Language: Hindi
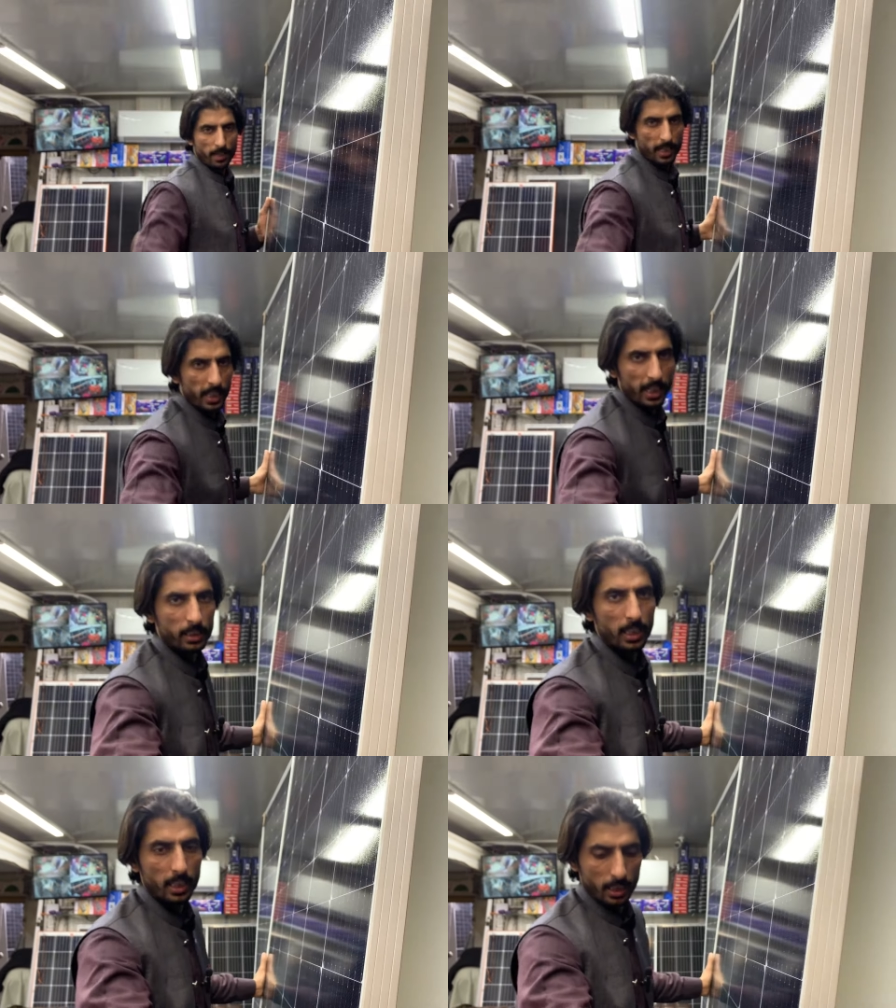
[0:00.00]
वारंटी है
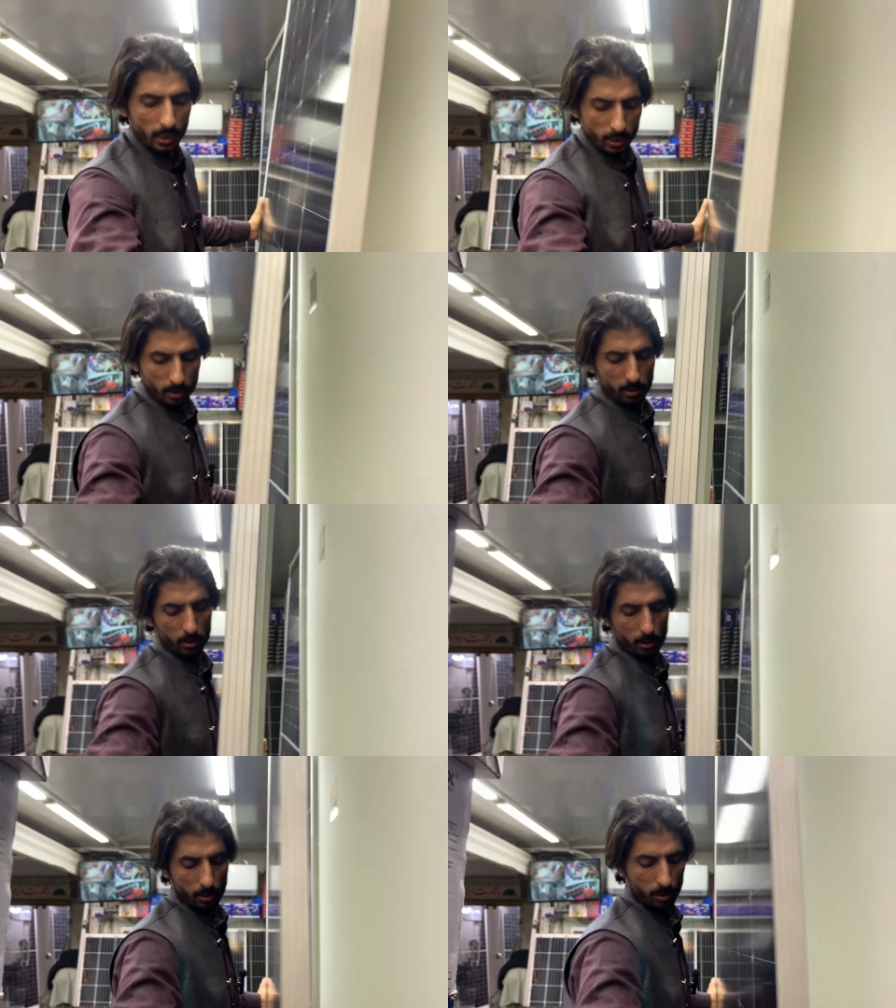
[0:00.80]
इसकी
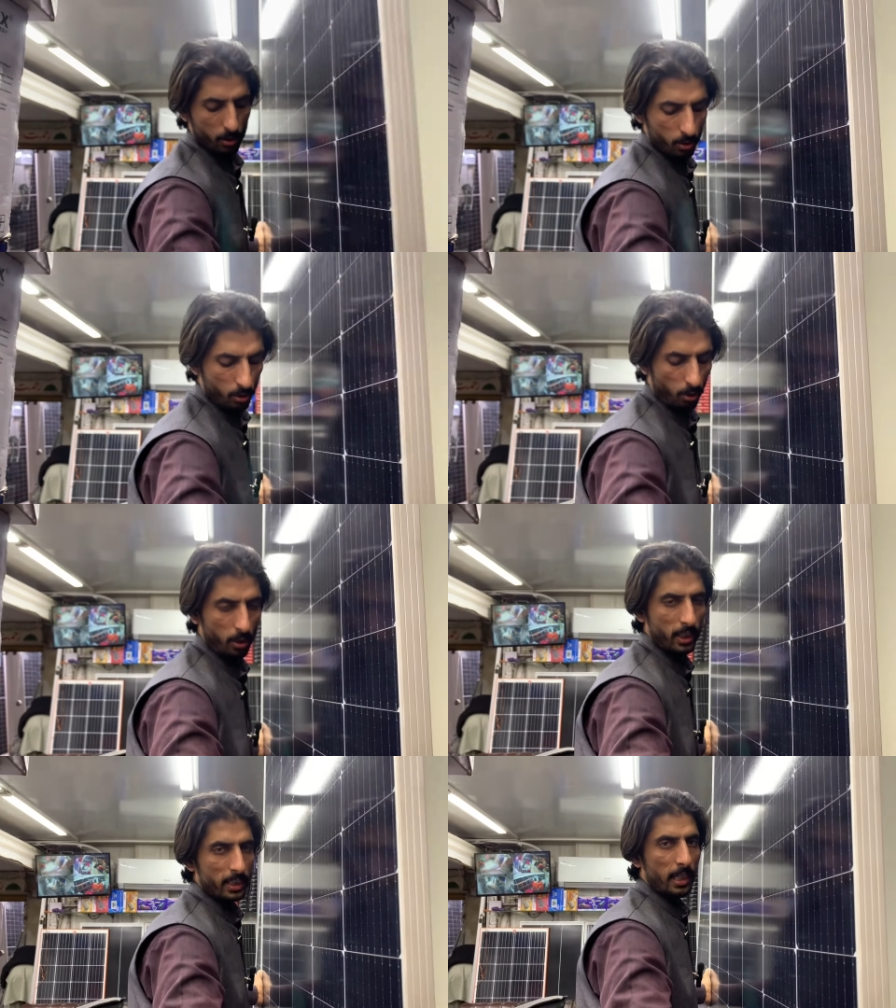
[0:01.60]
अच्छा जो
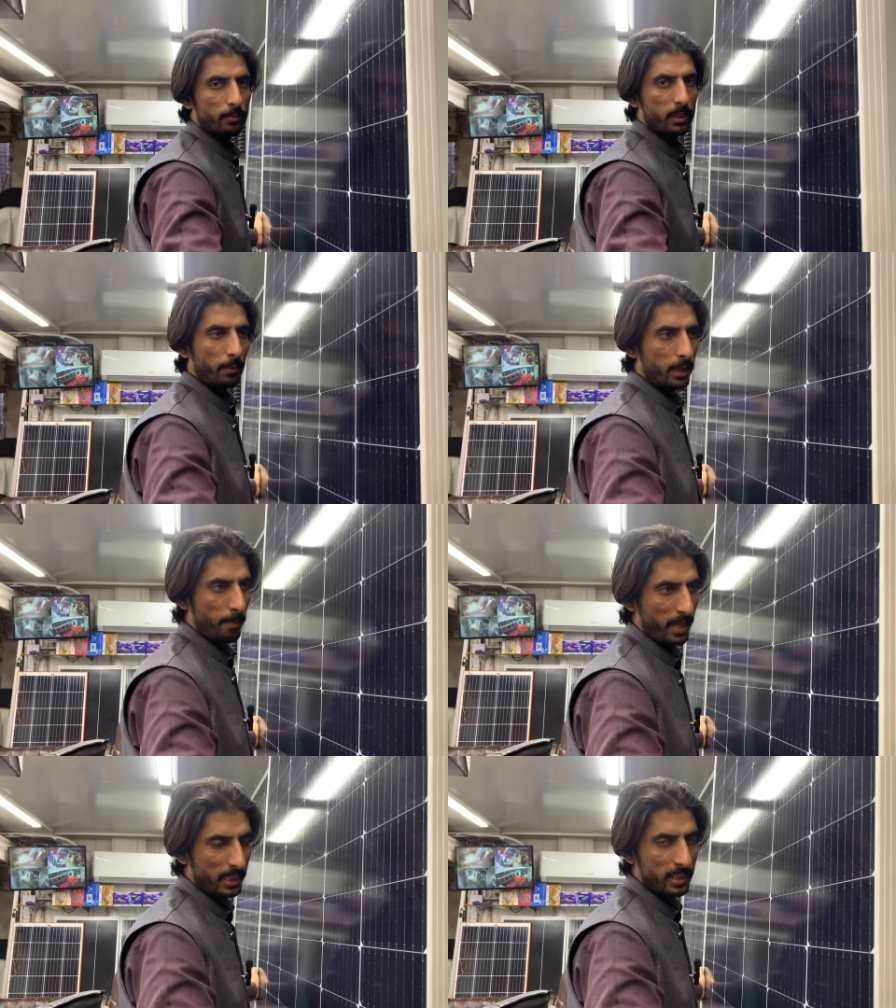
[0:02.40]
इस टाइम सबसे
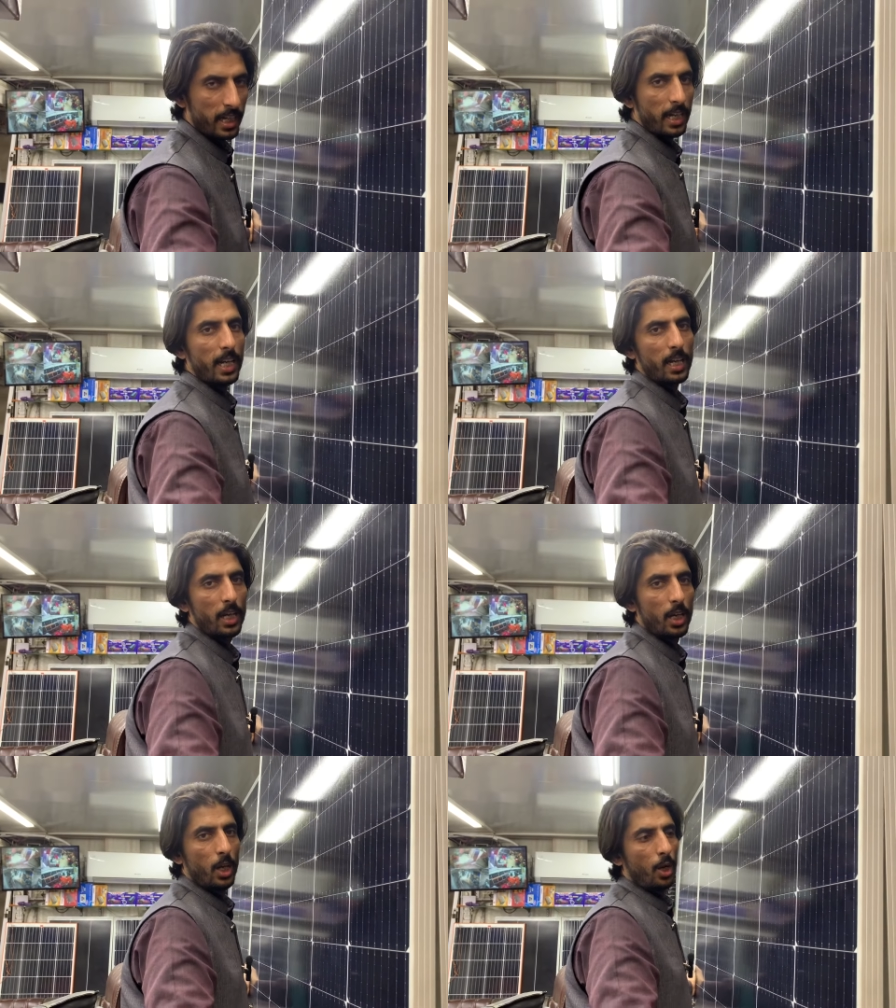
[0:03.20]
बेस्ट जा रहा
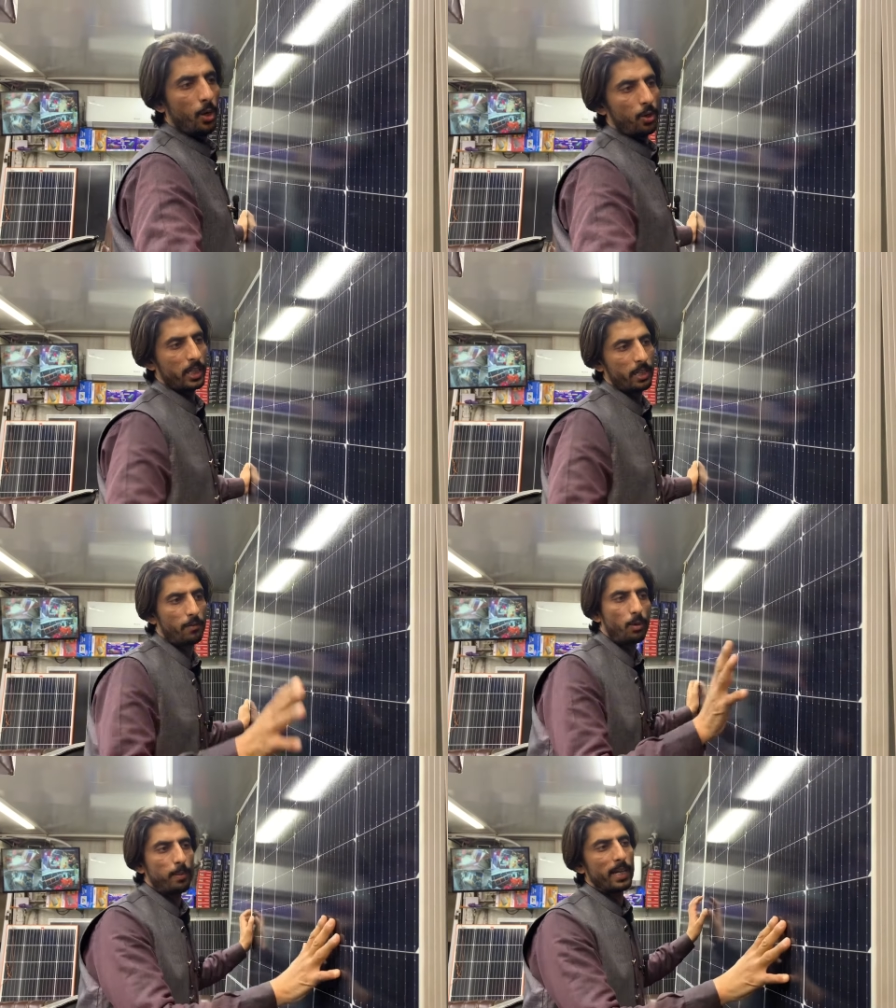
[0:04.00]
है और ये
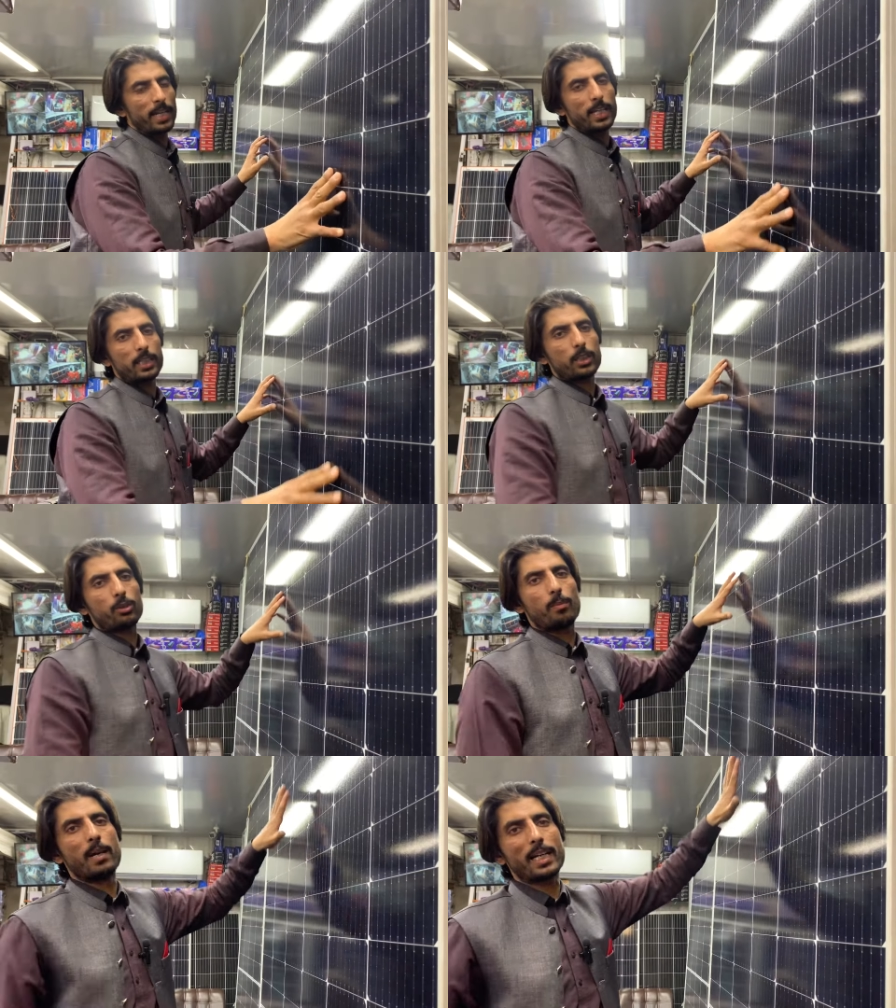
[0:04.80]
वो पैनल है
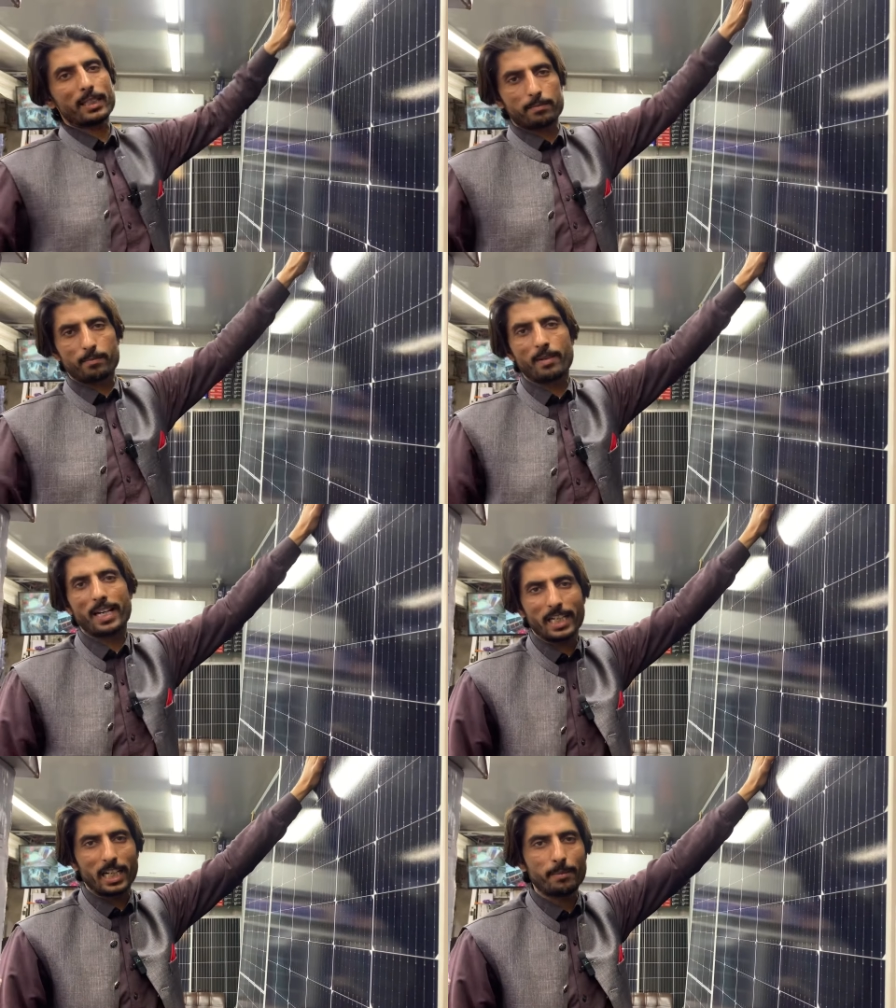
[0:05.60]
जिसको बास
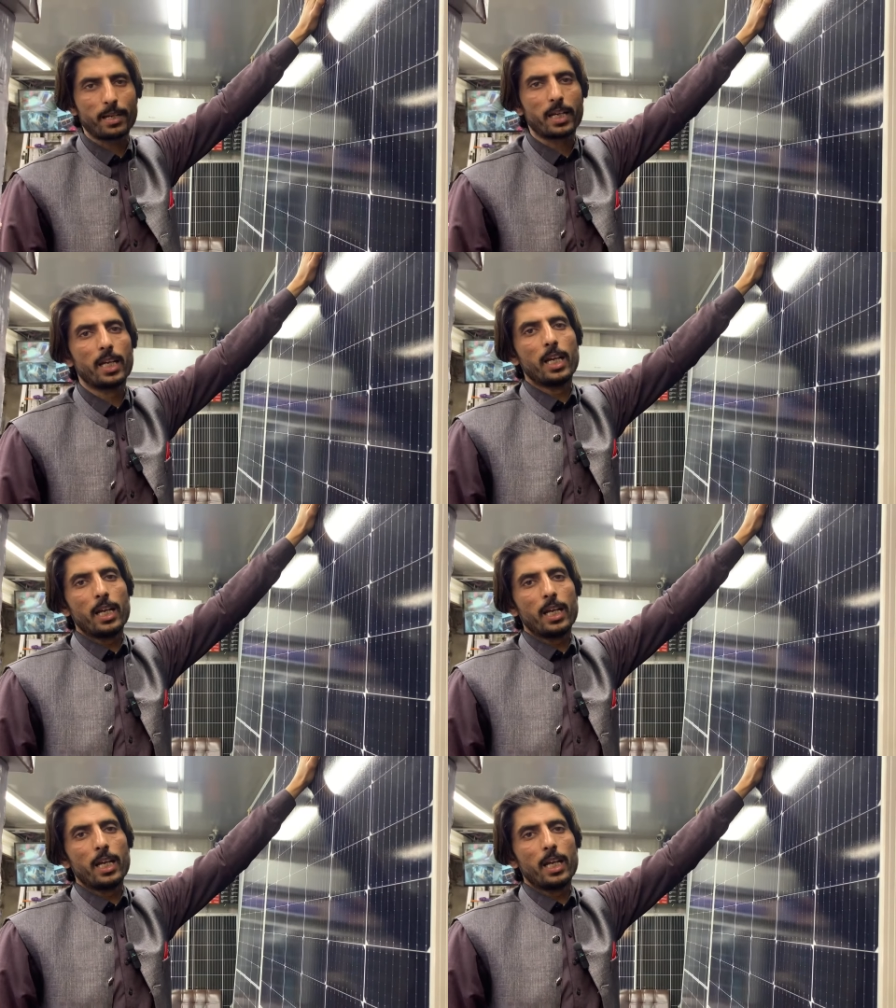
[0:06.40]
मार्केट में